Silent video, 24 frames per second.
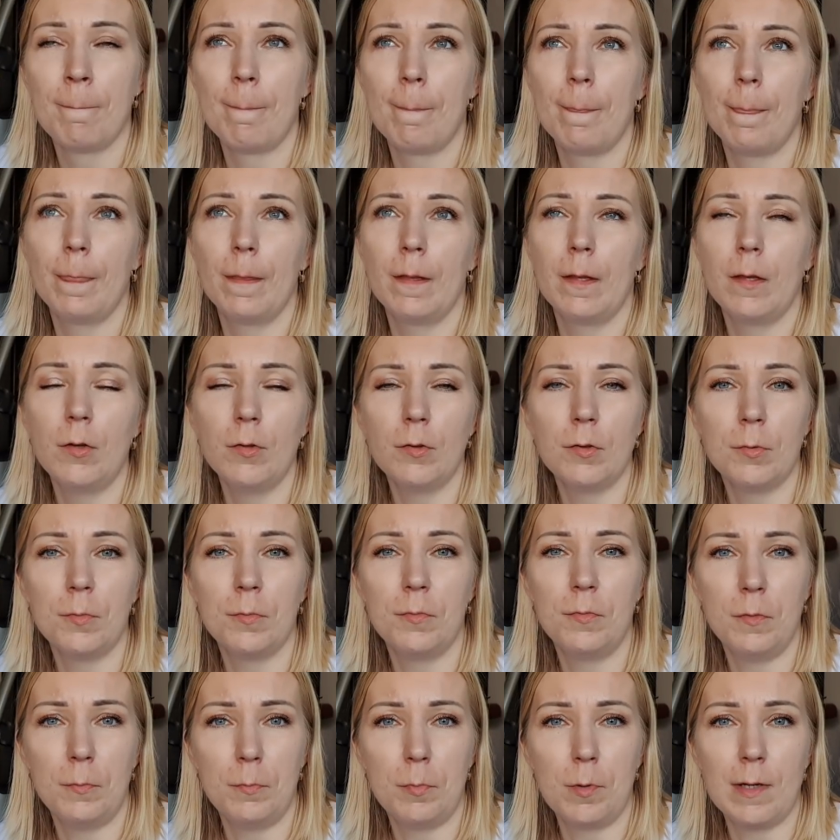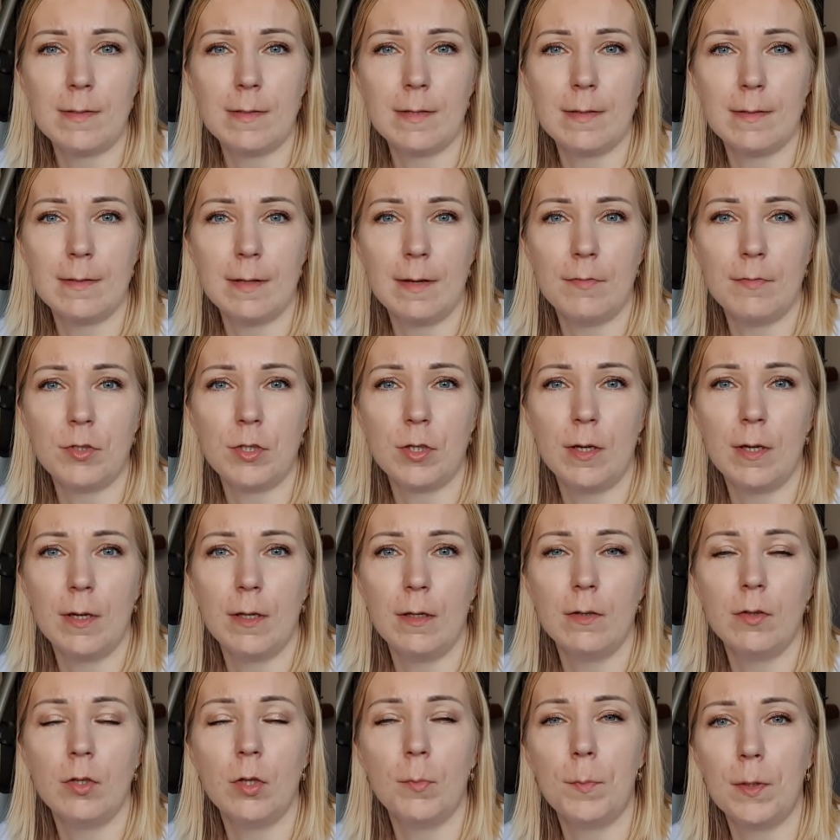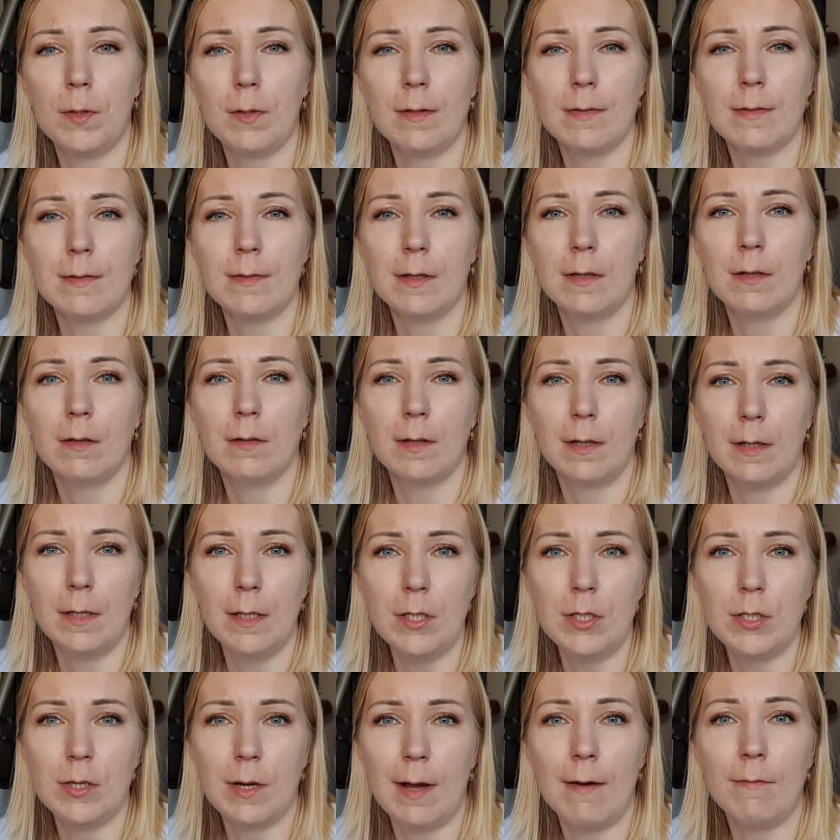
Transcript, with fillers: mm, YouTube wypłaca zawsze do 15 nalicza,